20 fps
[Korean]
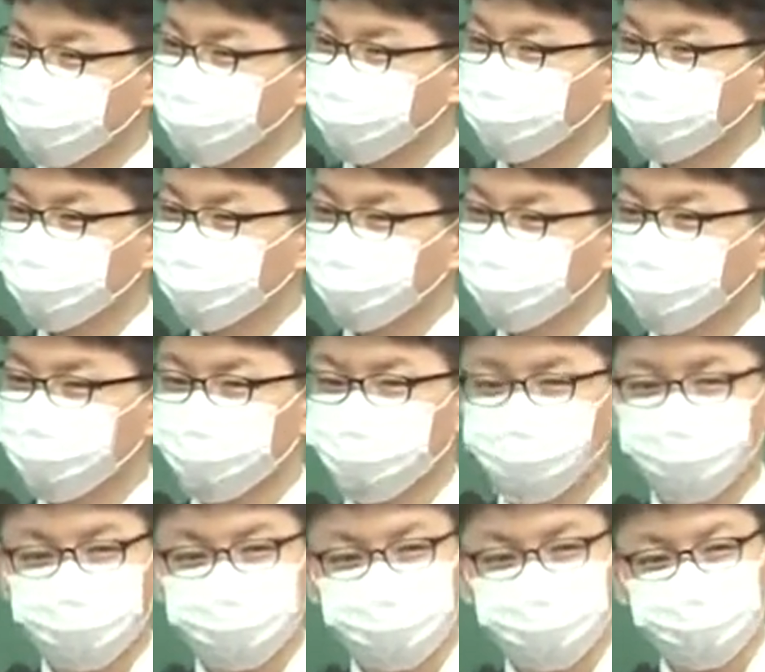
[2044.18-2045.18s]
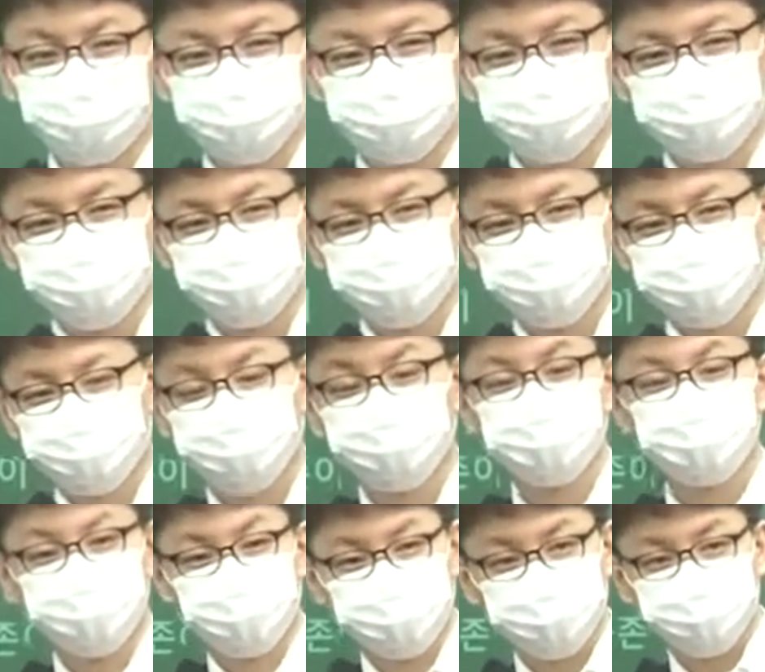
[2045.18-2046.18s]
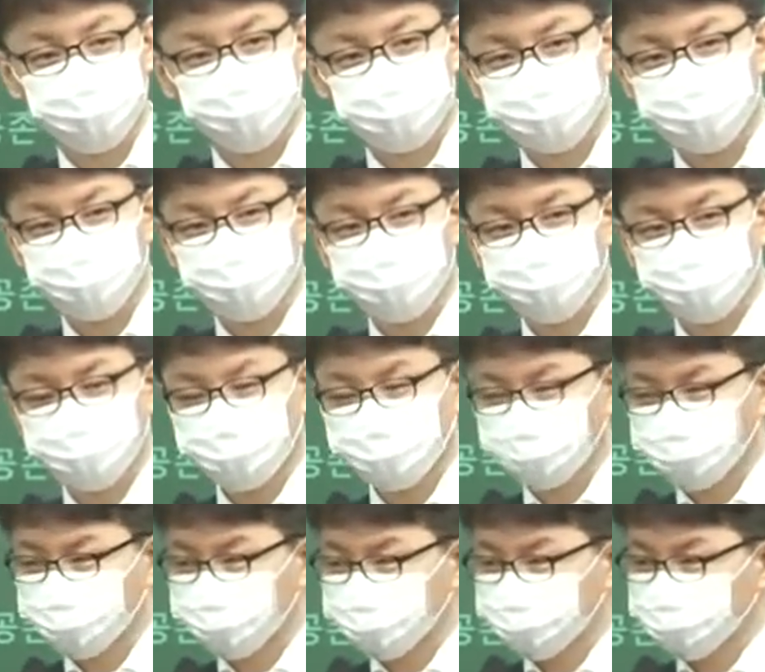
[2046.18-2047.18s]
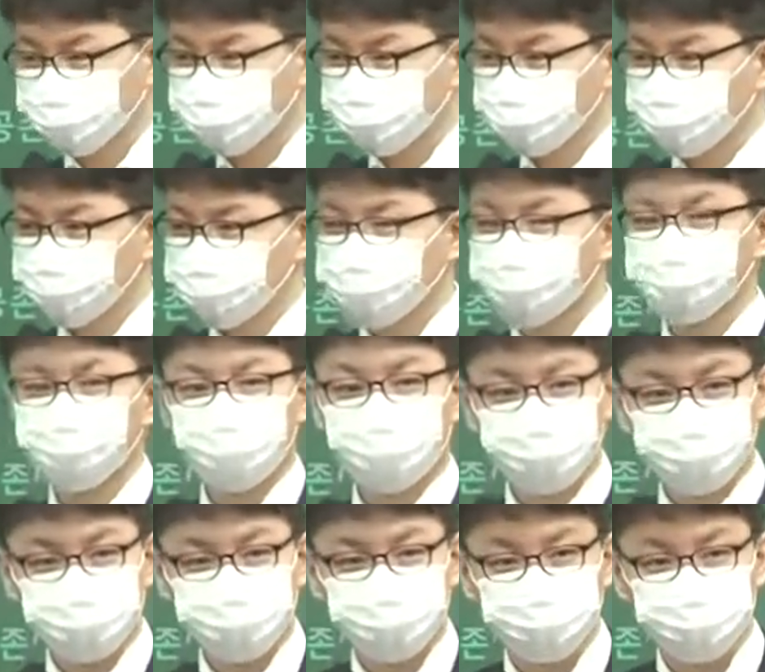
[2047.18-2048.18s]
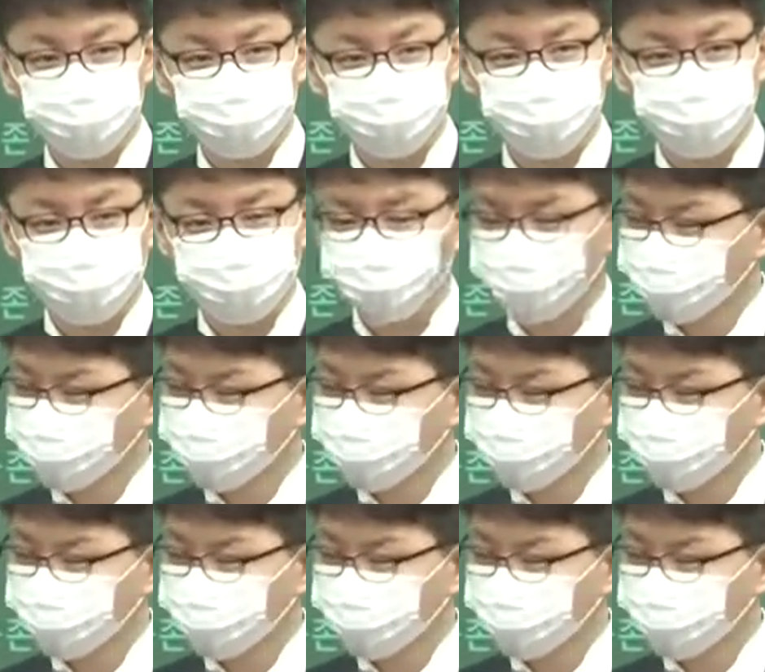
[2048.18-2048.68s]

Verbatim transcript: 이어져 있고 어떤 것은 뭐 조직과 이어져 있고 또 어떤 것은 인사랑 이어져 있고 또